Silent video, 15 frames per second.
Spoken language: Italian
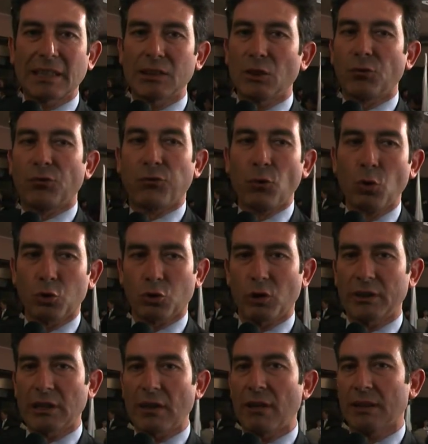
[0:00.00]
diffuso
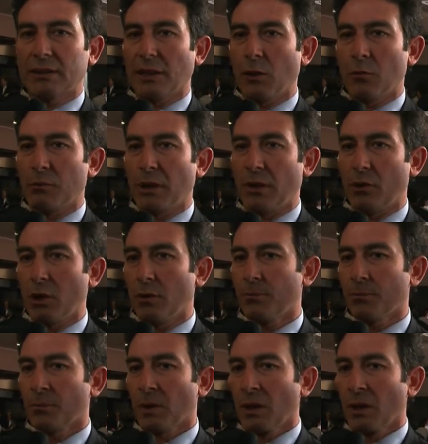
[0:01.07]
è davanti a un bivio